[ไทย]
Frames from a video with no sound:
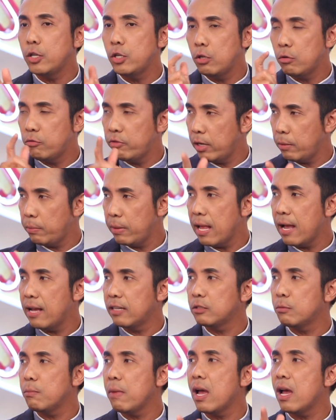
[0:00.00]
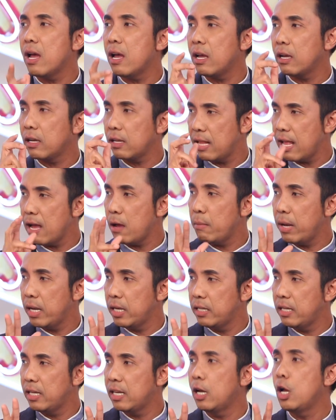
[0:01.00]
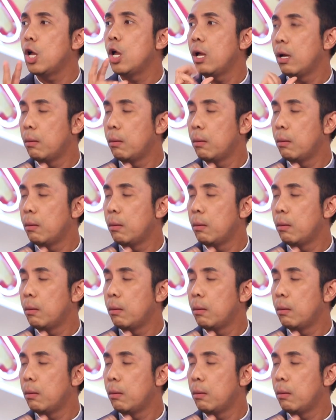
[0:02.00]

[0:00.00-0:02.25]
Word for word: ยูเรียพลาสมาคลาไมเดีย